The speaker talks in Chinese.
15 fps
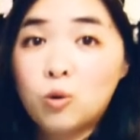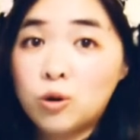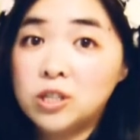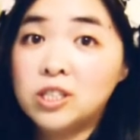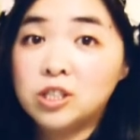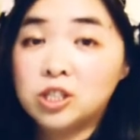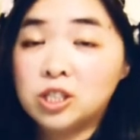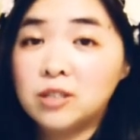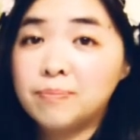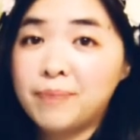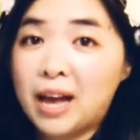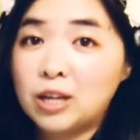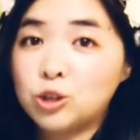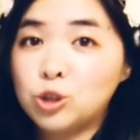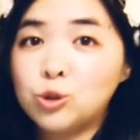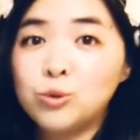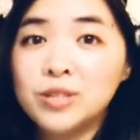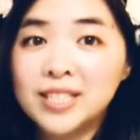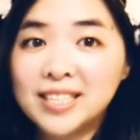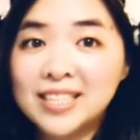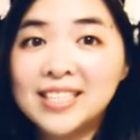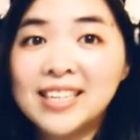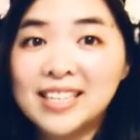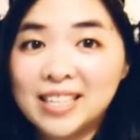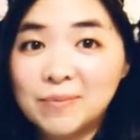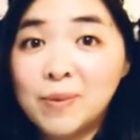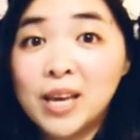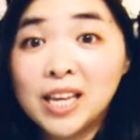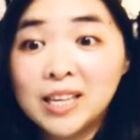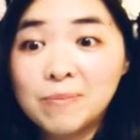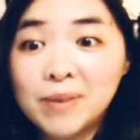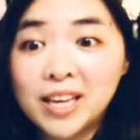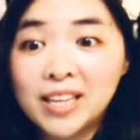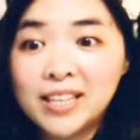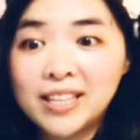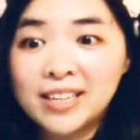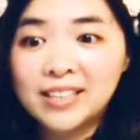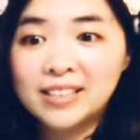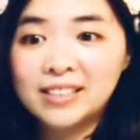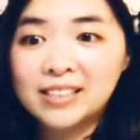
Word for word: 或者是把书撕的一片一片的。